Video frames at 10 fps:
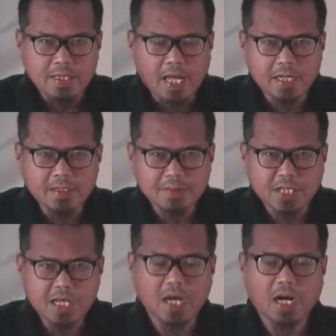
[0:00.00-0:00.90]
ng
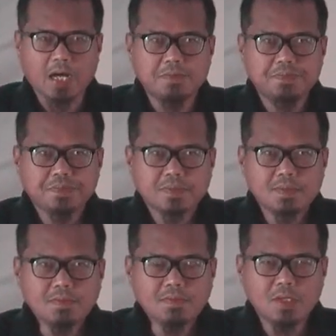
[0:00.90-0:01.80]
tiara
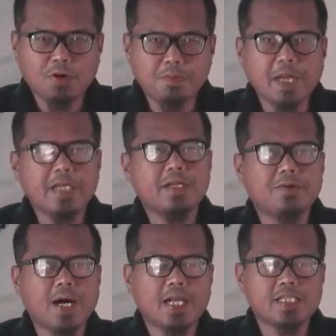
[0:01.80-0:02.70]
o
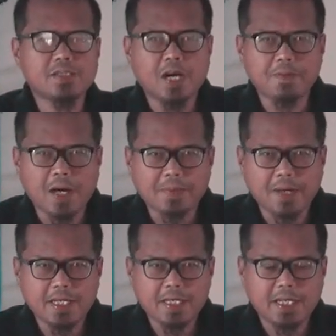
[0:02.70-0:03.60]
paniniwala sa mga
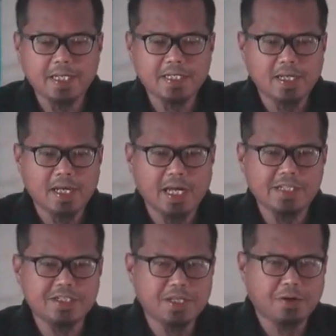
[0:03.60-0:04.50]
pamahiin
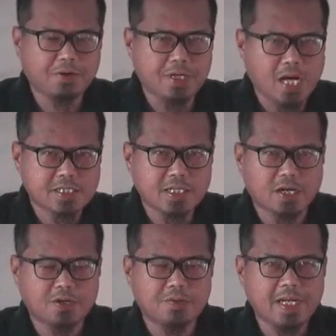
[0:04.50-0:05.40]
ay shirkun
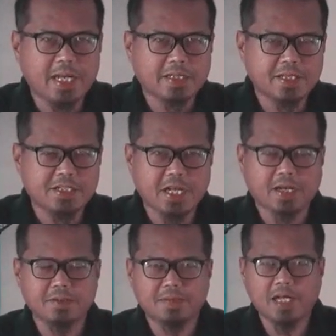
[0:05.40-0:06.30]
asgar o maliit na
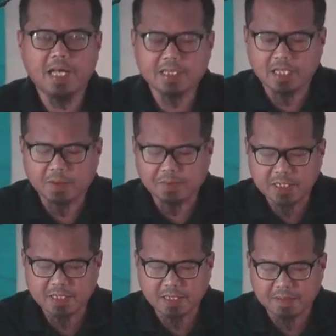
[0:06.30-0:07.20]
shirk, maliit na
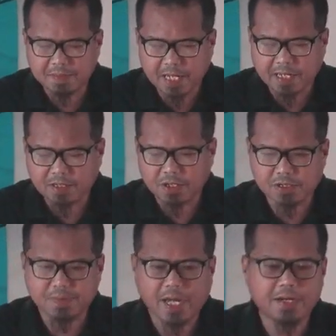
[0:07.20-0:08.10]
pagtatambal kay Allah
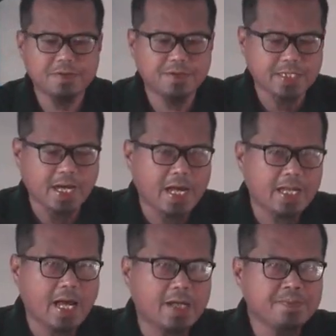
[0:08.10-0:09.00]
subhanahu wa
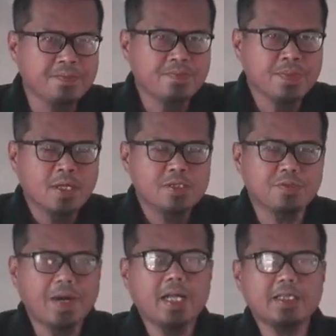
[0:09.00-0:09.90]
ta'ala.
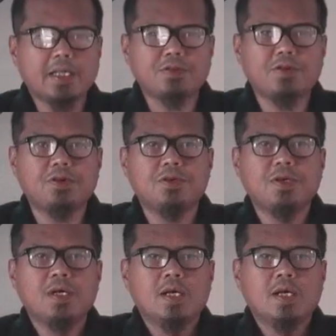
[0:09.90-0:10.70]
Subalit ito